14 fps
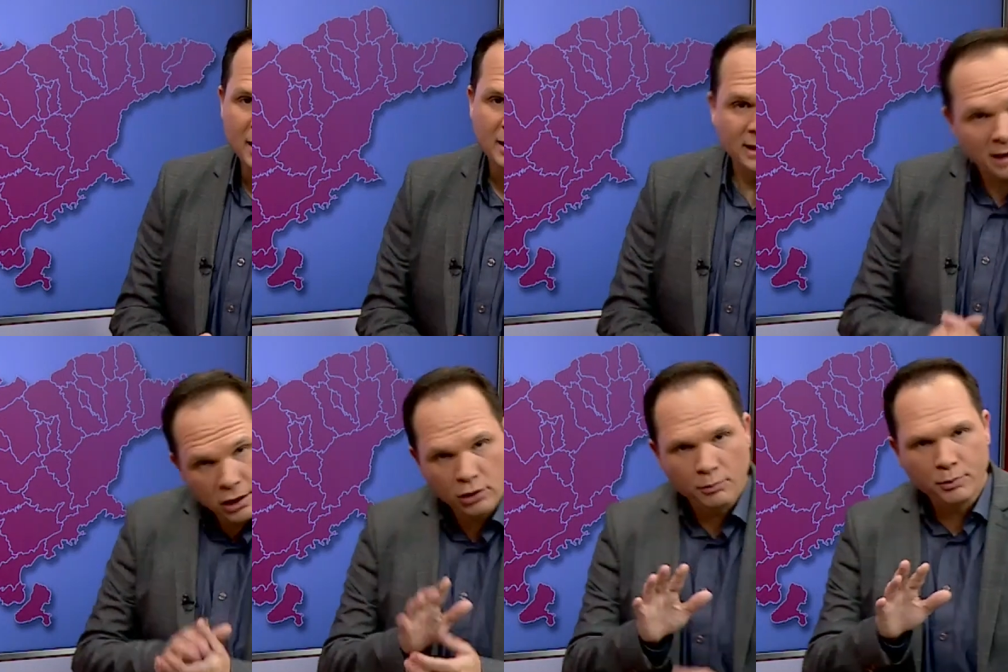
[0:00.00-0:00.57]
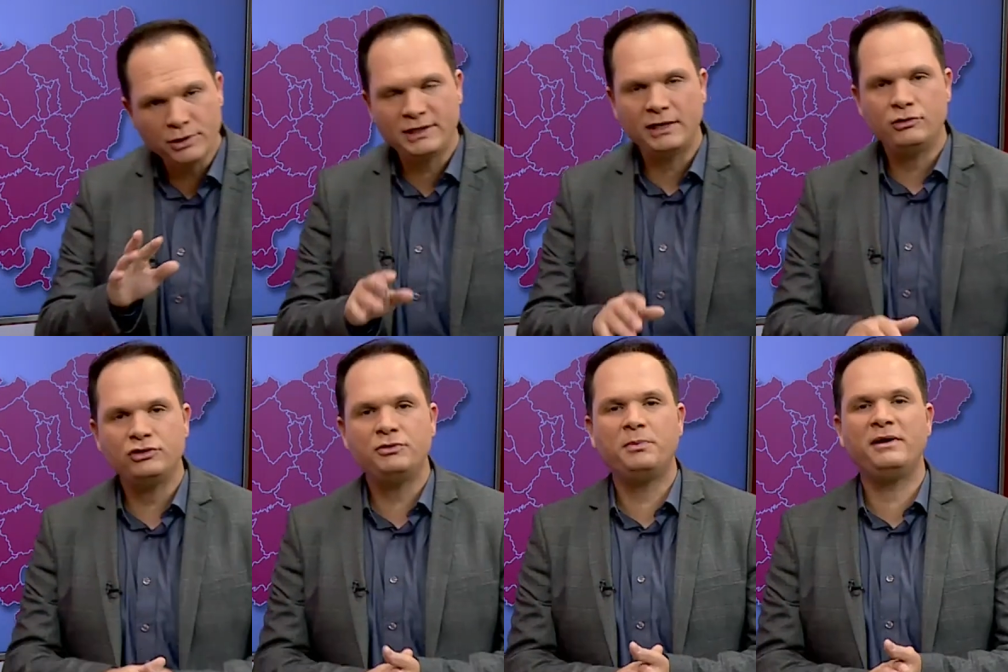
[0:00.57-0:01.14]
5% de
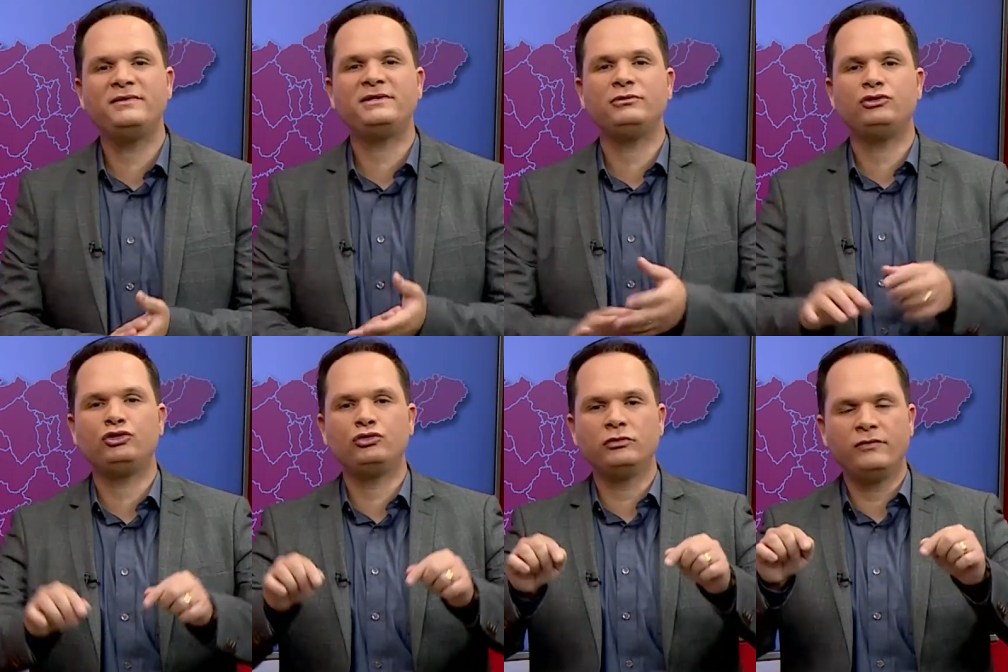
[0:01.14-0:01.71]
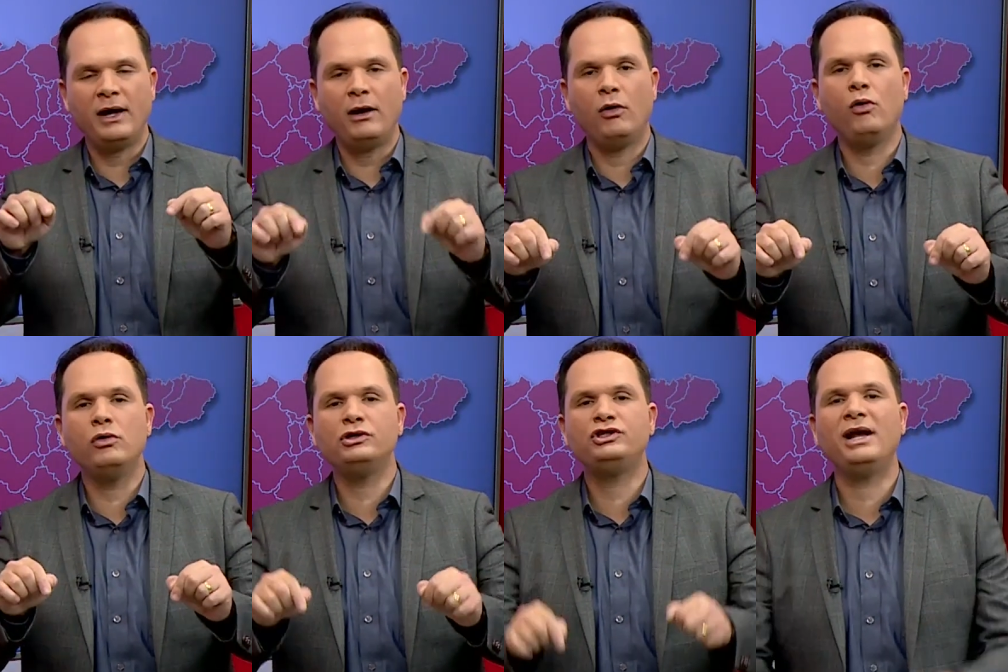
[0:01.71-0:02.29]
previsão de chuva
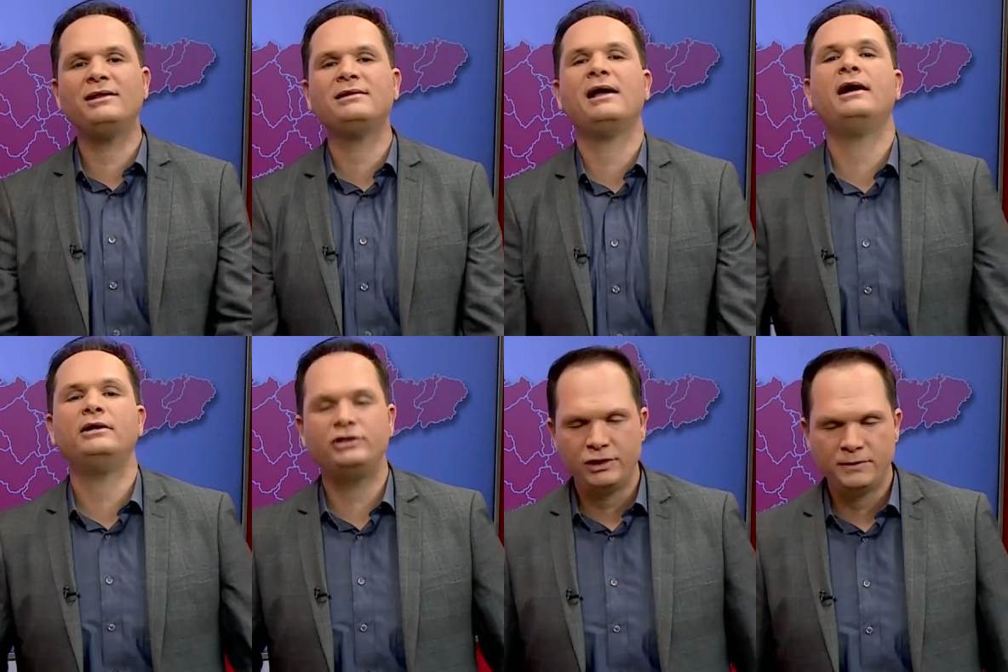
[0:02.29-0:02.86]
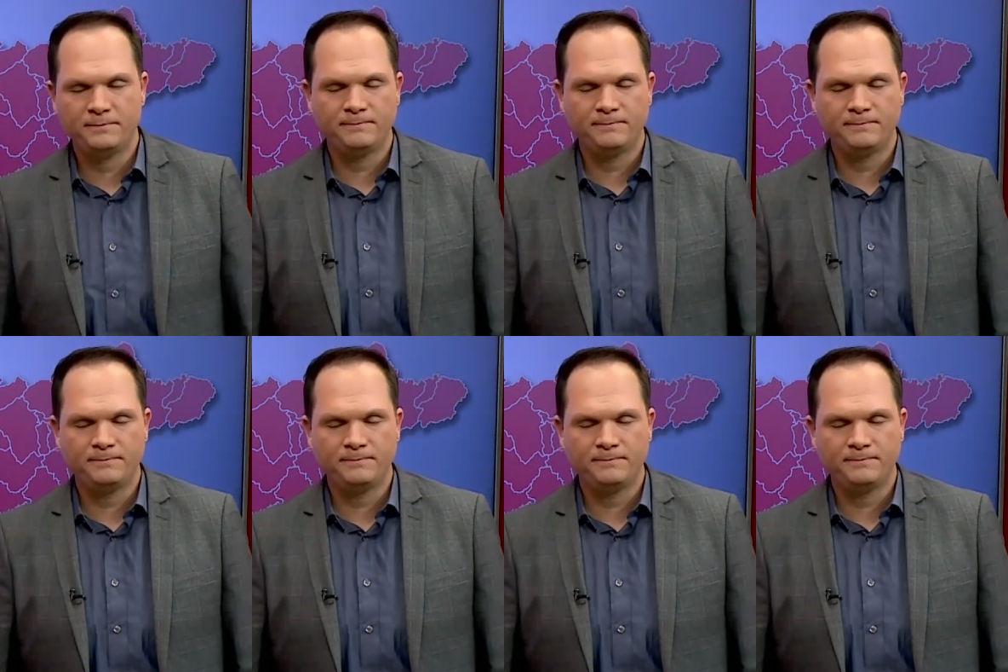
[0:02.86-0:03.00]
hoje à tarde.